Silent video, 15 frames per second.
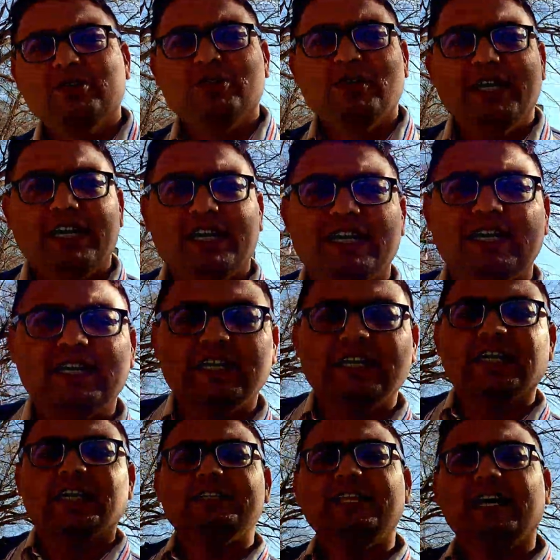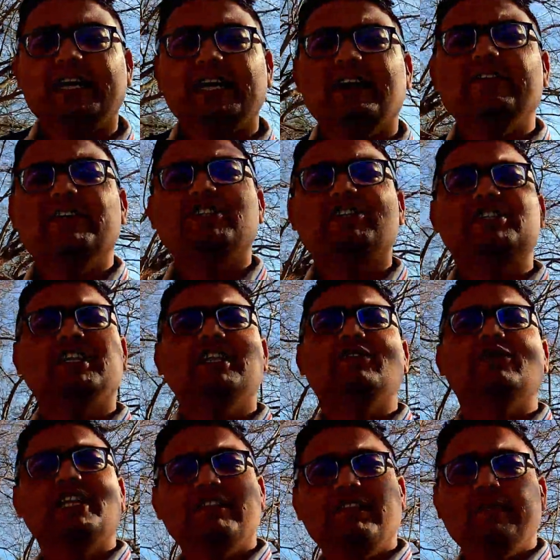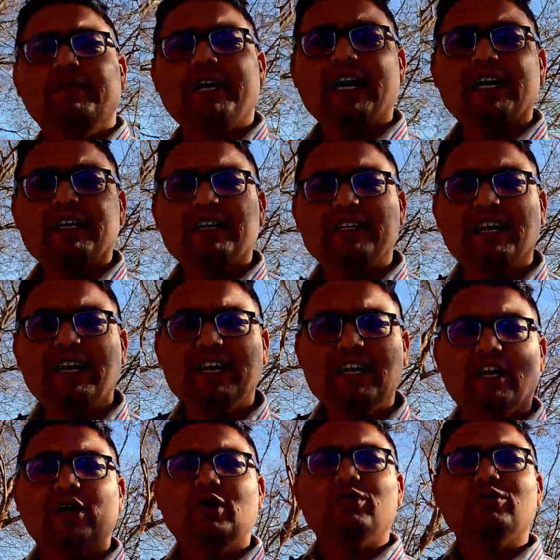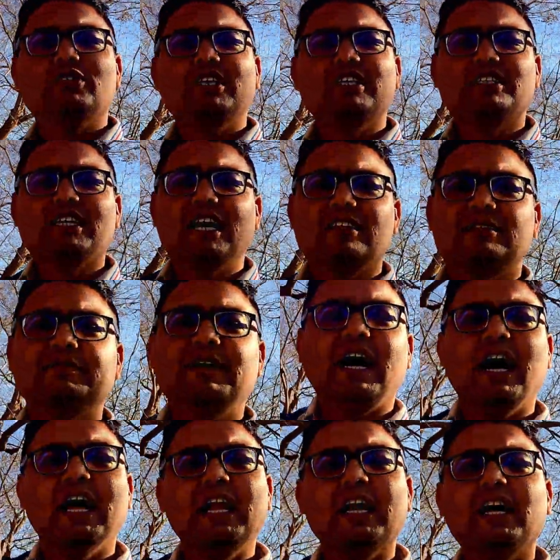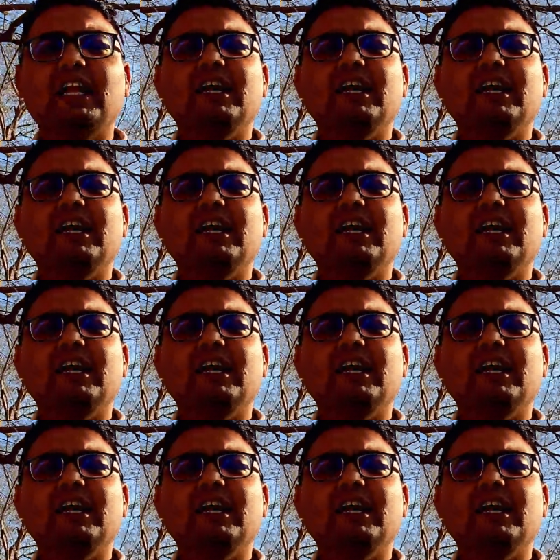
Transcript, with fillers: को जो है दहिया वंश की कुलदेवी भी कहा जाता है उसके साथ में अलग